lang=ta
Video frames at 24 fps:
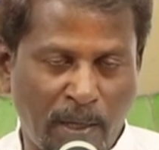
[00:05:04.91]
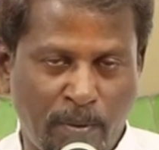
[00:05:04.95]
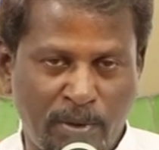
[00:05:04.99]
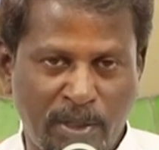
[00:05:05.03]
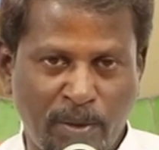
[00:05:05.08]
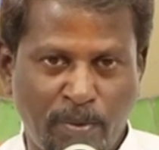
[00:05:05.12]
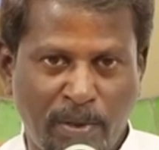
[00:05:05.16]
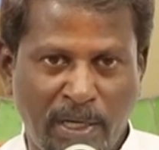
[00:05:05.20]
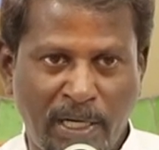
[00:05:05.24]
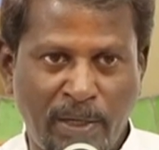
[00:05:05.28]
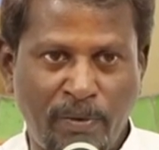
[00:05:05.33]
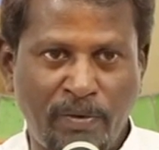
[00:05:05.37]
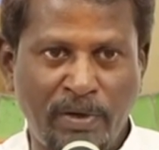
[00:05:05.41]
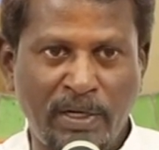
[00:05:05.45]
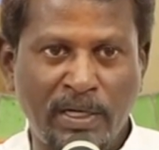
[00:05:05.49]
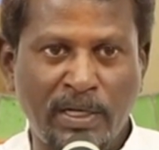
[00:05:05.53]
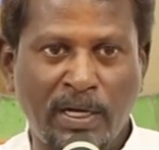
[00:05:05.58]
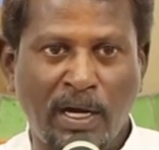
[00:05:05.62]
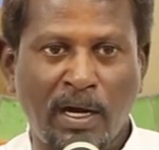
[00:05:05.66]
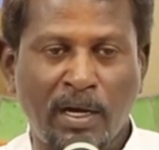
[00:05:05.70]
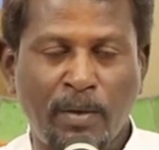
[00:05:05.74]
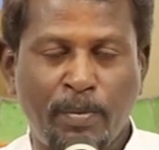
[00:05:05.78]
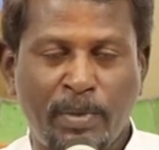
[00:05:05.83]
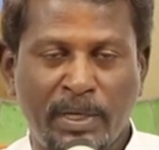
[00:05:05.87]
நமது
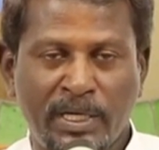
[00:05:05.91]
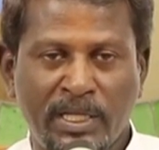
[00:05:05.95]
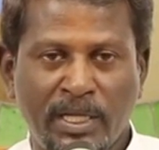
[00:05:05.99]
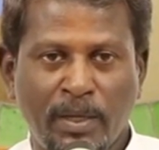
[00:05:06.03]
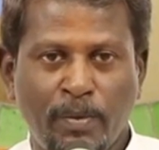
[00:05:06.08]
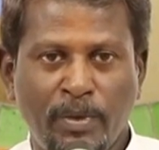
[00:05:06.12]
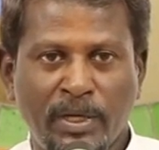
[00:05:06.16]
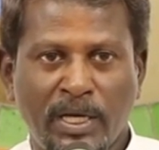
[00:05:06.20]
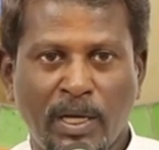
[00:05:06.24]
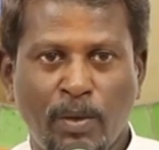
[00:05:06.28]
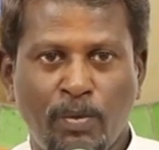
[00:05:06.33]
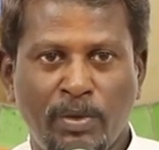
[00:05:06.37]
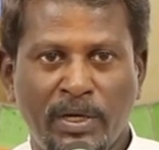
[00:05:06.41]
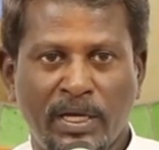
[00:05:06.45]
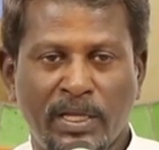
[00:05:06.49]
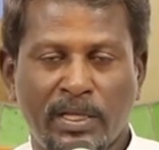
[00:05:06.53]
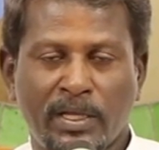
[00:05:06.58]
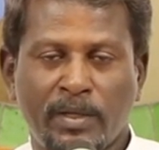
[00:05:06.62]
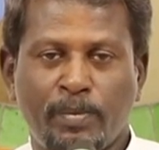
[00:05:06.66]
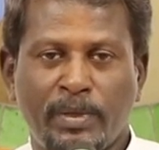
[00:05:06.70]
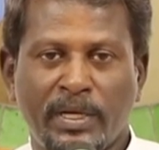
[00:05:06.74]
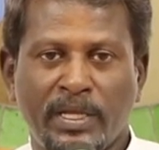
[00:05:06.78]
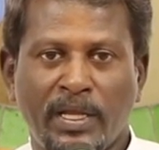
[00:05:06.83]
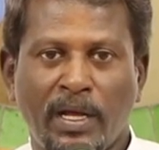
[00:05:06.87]
பலவீனங்களுக்காக பரிதாபிக்க
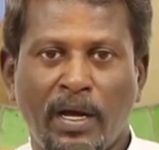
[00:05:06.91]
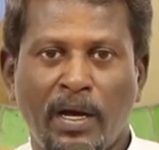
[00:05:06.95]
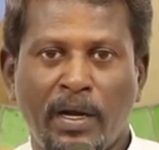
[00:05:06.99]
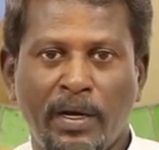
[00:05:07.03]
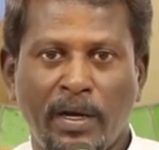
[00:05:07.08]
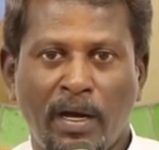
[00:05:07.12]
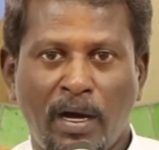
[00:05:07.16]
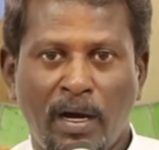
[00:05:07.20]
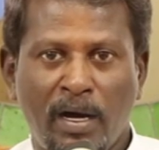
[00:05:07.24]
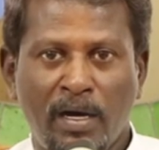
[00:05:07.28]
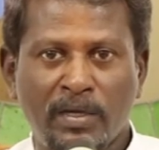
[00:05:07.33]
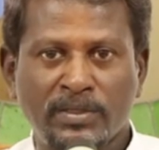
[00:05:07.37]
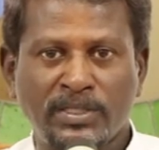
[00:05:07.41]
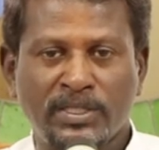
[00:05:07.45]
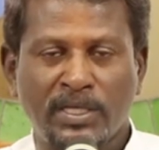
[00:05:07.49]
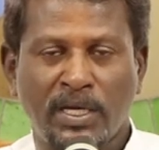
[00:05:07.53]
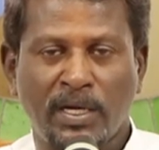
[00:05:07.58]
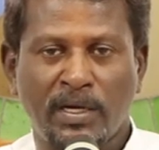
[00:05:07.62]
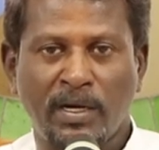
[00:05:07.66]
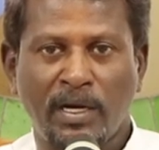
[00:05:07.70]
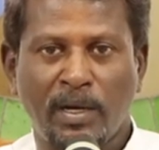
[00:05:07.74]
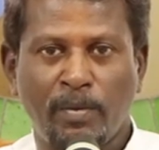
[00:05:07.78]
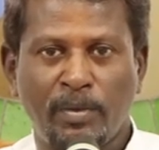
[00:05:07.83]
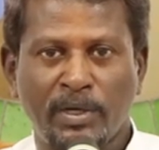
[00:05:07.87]
முடியாத பிரதான
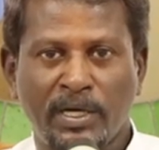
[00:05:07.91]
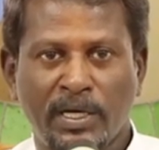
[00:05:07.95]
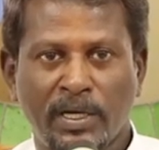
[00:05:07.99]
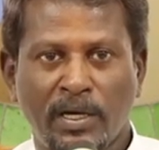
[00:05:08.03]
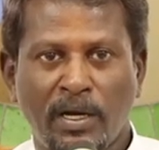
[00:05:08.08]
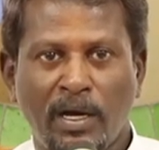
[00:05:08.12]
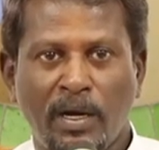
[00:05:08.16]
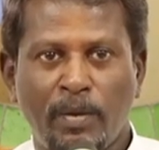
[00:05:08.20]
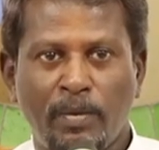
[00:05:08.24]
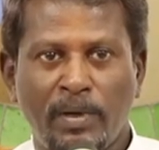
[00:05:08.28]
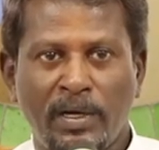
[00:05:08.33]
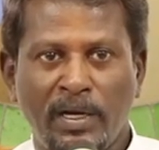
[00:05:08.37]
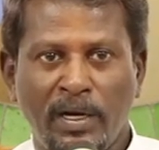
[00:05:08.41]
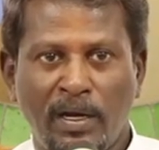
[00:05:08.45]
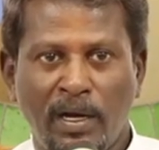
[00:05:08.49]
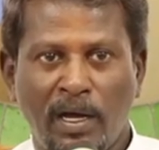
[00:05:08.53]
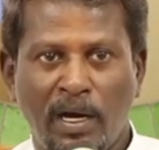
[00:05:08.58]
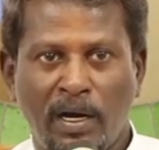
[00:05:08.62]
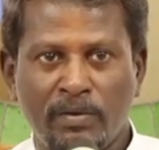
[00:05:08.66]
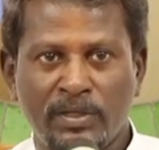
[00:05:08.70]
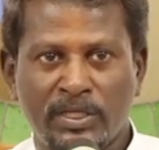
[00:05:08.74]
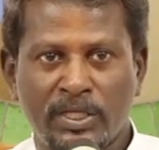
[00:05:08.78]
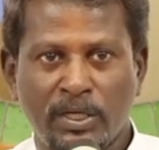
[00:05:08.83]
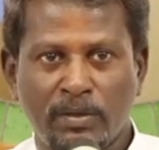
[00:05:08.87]
ஆசாரி நமக்கு இராமல்
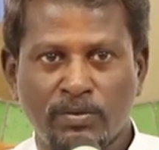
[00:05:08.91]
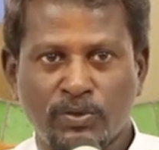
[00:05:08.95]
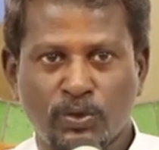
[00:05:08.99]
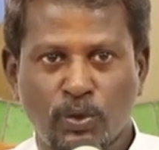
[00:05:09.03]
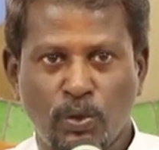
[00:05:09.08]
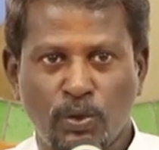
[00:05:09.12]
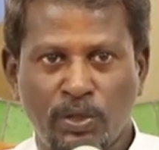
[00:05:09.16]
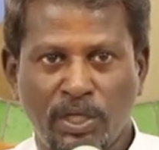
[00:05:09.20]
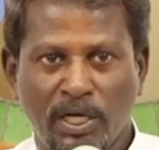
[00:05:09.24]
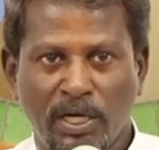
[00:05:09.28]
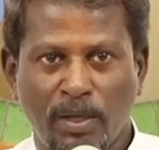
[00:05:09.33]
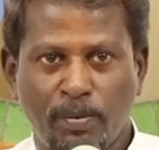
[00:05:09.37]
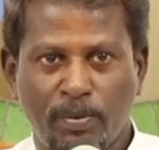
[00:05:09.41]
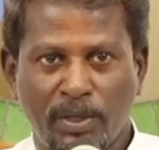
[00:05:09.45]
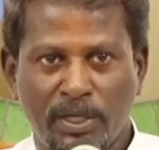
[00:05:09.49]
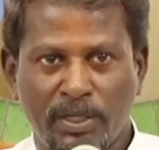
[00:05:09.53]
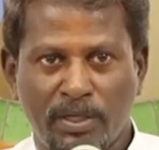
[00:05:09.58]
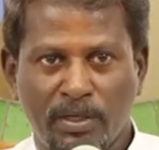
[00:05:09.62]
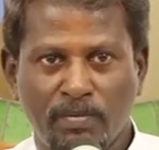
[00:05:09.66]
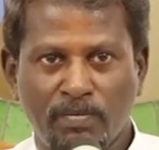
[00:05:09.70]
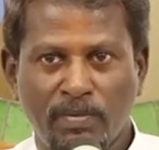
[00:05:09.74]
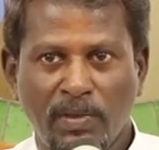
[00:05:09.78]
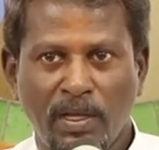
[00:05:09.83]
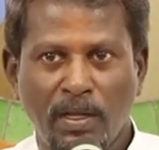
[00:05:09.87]
எல்லாவிதத்திலும்
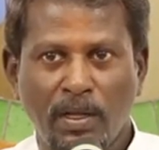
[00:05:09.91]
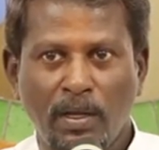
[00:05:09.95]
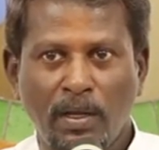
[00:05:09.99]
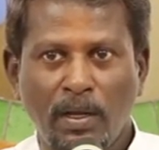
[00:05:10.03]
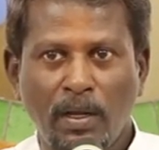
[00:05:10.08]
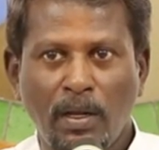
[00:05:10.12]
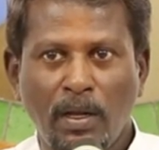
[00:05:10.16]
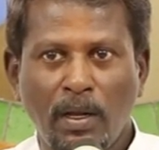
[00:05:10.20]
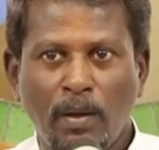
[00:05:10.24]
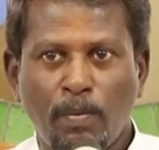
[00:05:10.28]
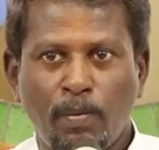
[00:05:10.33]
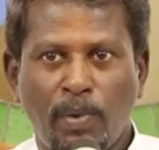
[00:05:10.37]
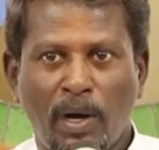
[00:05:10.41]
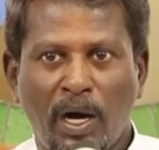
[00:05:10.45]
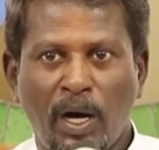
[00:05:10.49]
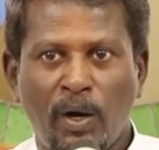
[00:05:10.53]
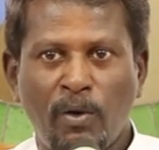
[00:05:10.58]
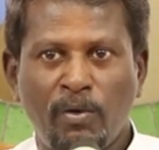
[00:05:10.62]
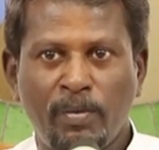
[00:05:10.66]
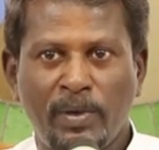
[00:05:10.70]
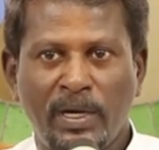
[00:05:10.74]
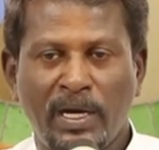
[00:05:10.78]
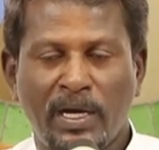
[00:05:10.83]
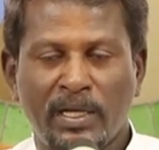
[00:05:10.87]
சோதிக்கப்பட்டும்
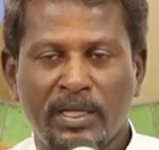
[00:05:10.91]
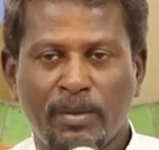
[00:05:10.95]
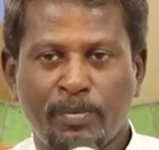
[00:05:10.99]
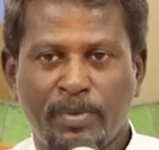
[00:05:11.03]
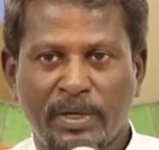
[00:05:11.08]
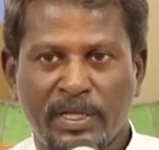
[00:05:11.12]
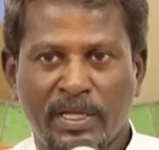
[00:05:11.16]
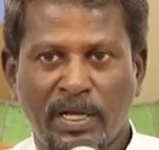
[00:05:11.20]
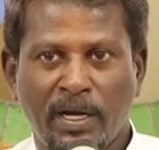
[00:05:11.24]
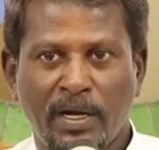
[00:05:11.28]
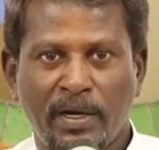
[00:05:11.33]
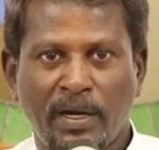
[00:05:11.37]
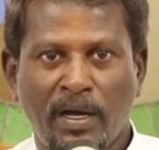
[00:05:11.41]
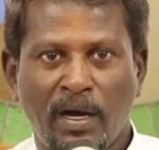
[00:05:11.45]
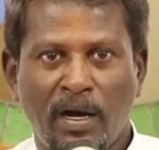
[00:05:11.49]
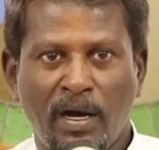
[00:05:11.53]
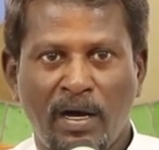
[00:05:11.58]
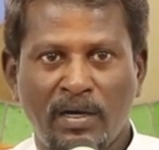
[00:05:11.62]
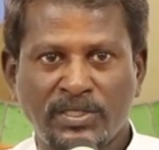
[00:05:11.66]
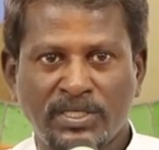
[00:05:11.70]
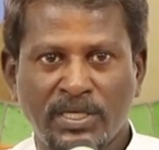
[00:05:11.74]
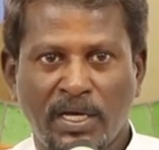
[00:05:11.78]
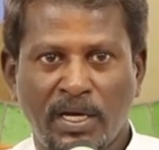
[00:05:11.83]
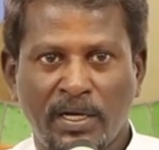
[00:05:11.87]
பாவம் இல்லாத பிரதான
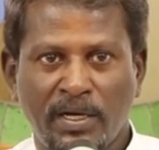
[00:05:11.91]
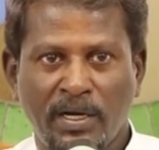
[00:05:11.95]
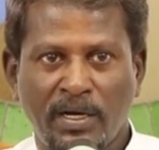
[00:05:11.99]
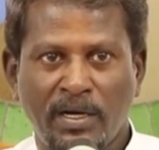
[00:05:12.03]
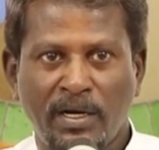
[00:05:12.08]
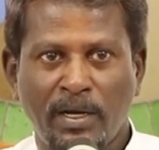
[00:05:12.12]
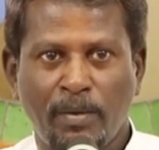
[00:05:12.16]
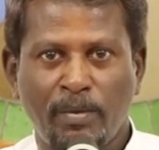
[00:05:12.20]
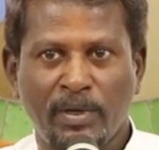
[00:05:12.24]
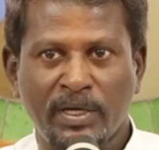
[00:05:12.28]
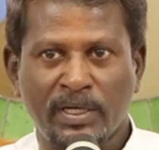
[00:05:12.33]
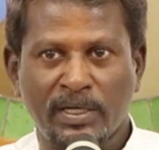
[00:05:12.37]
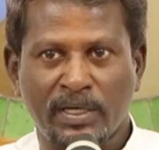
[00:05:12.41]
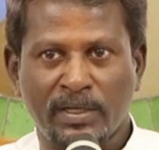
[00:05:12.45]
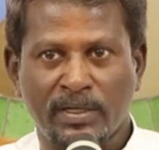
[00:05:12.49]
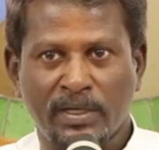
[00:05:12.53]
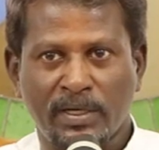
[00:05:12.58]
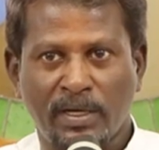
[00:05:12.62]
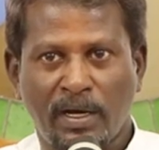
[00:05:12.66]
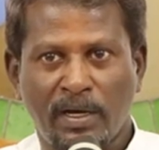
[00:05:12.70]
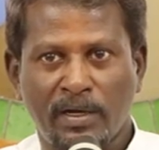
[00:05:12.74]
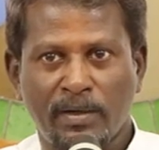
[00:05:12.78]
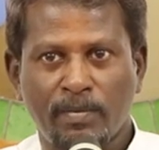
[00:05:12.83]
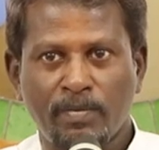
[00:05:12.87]
ஆசாரியர் நமக்கு
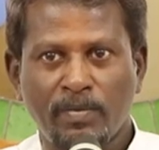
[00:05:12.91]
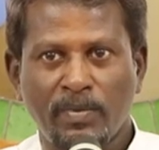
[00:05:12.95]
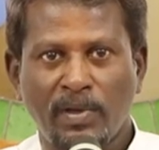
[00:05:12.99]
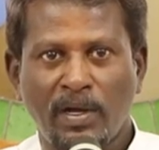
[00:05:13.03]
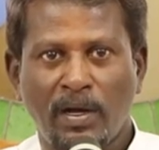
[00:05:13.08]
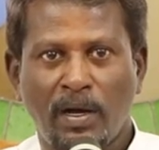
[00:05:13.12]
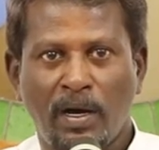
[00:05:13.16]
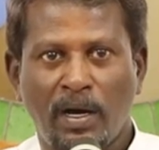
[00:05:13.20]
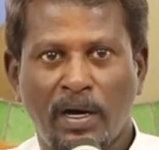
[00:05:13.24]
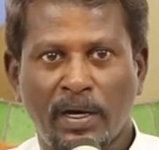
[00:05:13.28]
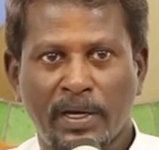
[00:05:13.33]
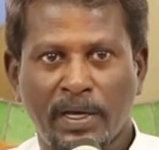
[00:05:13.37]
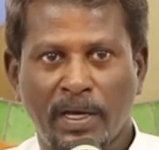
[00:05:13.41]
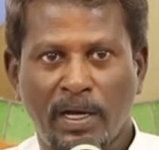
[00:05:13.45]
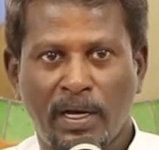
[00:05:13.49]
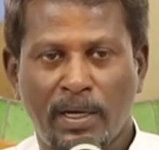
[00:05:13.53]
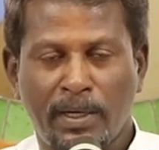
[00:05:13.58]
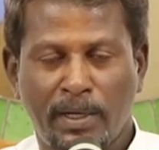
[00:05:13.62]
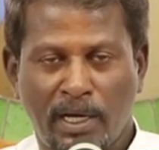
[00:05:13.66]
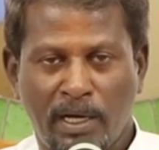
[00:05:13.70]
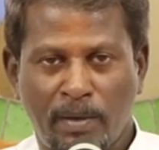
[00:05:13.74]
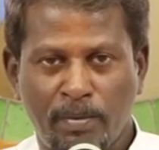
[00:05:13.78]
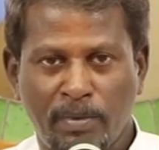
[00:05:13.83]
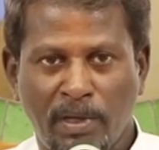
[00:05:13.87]
இருக்கிறார்
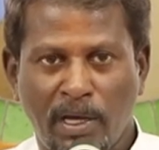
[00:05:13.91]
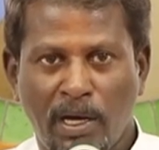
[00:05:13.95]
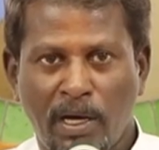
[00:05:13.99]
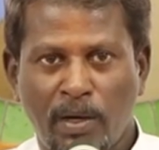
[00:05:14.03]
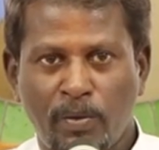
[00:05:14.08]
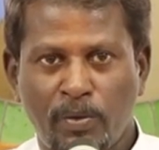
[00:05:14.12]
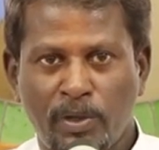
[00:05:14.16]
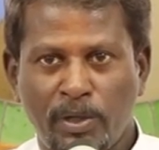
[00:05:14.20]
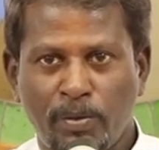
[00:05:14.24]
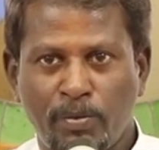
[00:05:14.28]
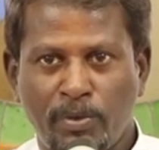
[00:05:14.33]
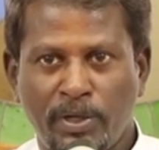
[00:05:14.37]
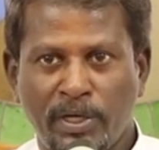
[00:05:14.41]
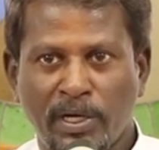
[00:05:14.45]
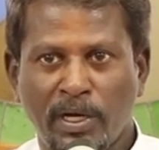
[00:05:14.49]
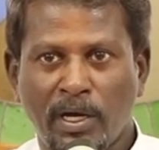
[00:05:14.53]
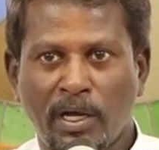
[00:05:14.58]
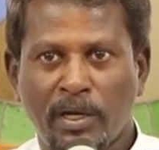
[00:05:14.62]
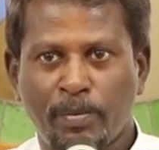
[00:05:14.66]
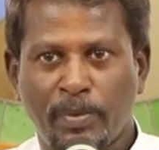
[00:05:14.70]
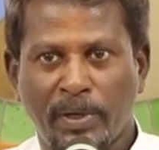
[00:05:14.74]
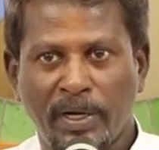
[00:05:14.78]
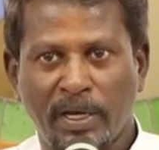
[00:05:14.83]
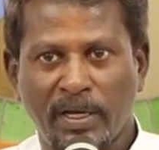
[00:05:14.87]
ஆகையால் நாம் யாவரும்
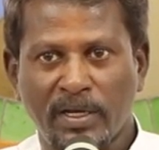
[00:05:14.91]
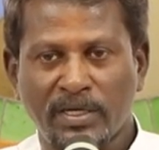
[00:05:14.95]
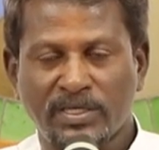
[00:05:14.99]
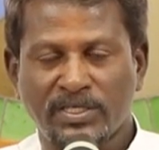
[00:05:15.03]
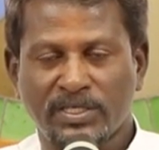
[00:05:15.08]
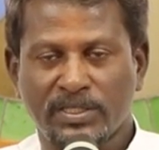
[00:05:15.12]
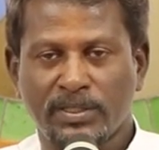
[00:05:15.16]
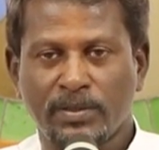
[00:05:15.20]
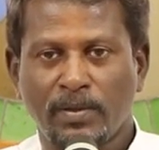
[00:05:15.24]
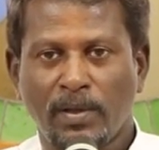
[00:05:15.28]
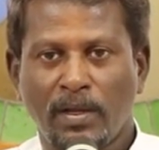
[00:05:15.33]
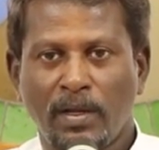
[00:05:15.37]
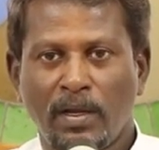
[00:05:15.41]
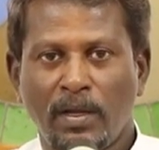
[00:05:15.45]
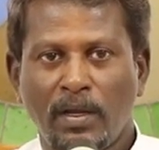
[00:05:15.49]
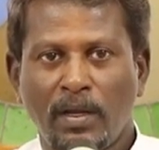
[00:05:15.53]
முழங்காற்படியிட்டு